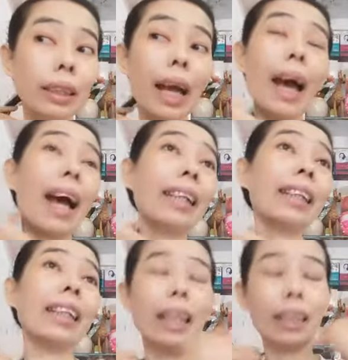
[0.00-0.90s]
หน้า
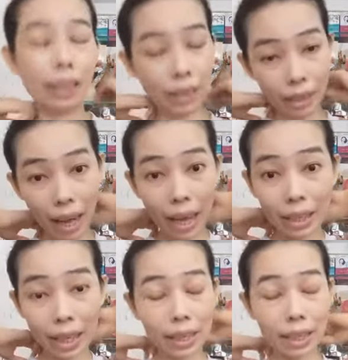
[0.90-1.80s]
เนียน หน้า
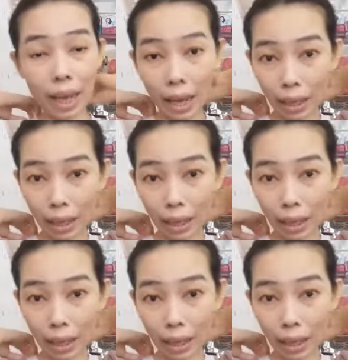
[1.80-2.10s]
เนียนใส